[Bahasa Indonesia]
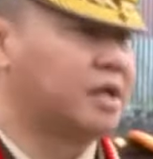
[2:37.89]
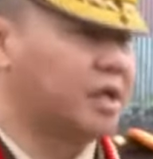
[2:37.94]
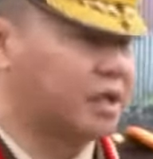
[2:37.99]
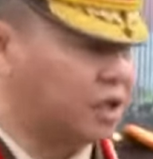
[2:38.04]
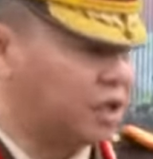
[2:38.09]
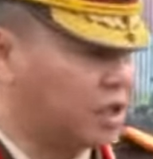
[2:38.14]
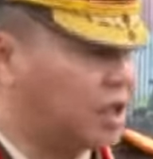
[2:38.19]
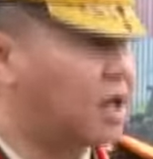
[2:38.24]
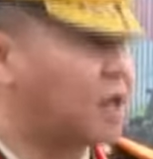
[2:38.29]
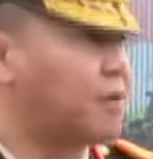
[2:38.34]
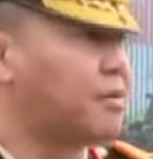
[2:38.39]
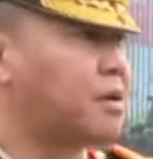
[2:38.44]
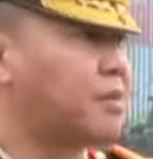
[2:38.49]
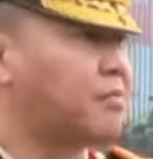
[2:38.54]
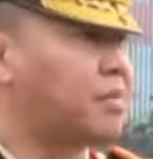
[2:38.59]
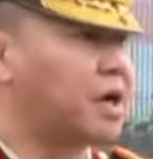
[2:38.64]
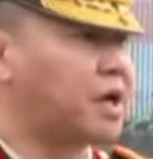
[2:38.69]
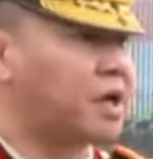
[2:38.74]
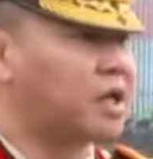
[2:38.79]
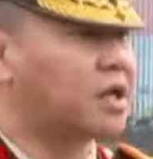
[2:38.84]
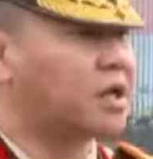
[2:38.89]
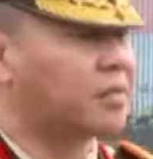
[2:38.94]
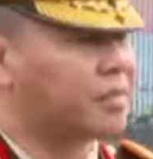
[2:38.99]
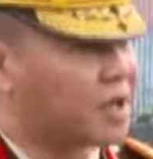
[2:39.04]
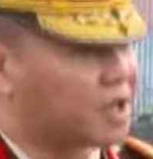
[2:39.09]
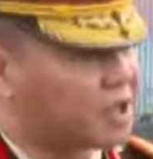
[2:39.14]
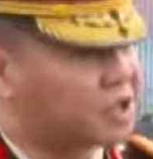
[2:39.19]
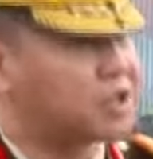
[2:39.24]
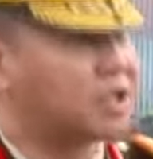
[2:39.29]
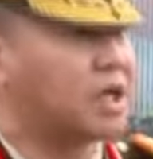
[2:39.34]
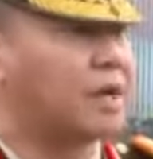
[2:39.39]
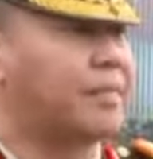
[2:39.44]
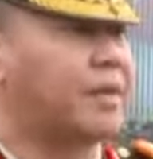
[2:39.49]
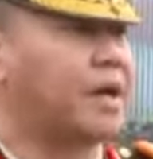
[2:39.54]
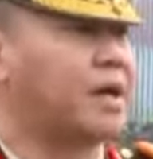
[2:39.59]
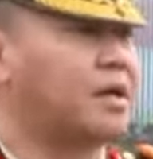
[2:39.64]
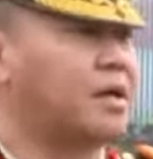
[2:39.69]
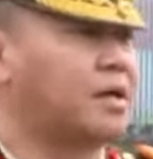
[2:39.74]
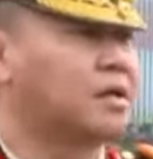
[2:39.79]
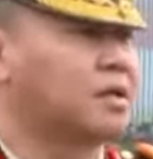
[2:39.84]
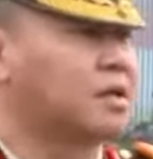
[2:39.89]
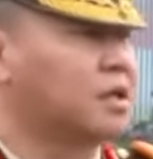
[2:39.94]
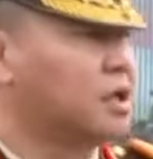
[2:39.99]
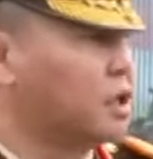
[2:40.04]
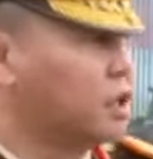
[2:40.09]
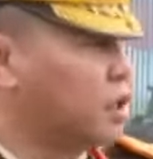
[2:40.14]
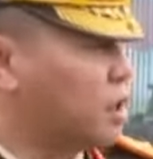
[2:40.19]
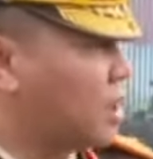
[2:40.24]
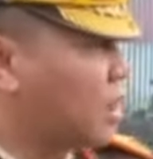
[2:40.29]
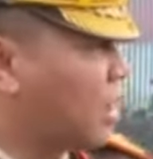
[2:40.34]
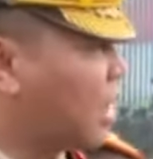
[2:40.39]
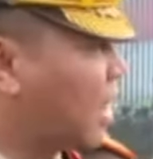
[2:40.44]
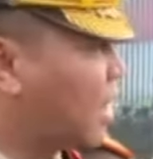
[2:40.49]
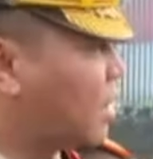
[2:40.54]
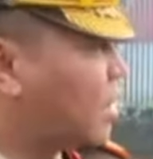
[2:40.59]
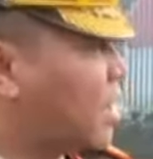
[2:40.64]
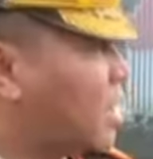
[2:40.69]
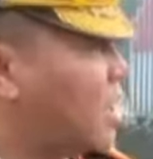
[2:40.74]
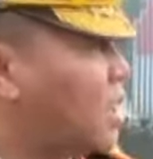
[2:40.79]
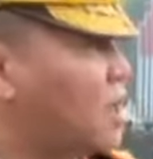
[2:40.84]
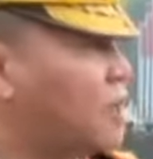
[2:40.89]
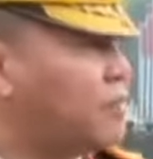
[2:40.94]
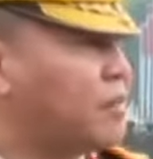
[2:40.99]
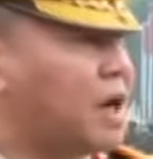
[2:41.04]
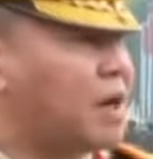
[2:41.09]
Dan inilah bagian daripada kesiapan ada 15.000